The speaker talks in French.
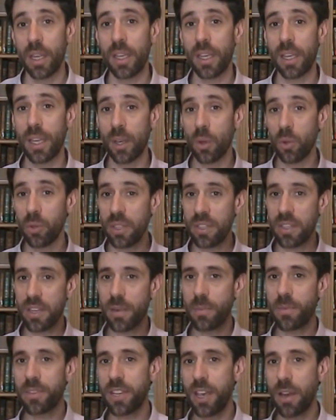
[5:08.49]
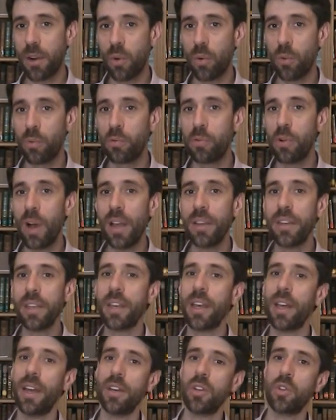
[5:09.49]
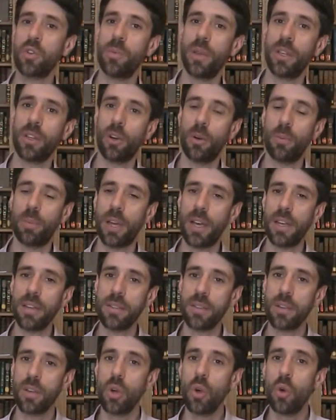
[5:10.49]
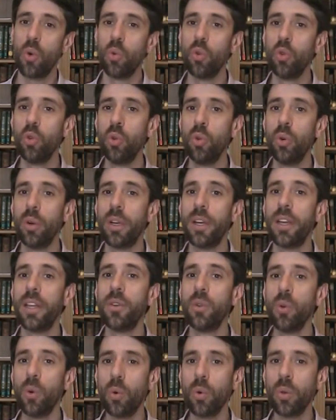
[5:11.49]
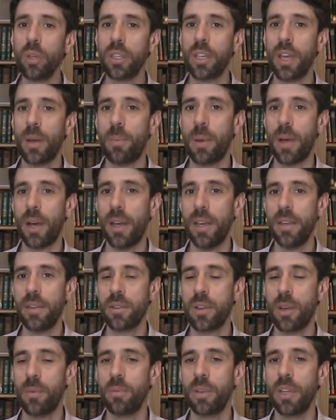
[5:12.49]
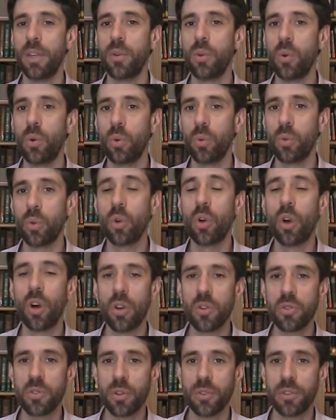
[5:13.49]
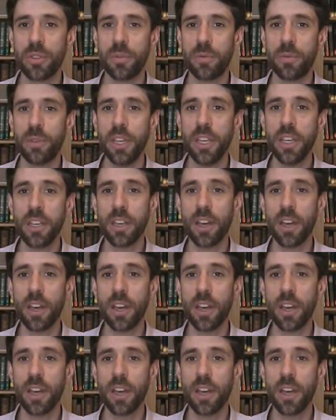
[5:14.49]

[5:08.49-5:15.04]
Et au XVIIe siècle, on voit un décalage se mettre en place où les noms qui apparaissent comme des noms de grands scientifiques,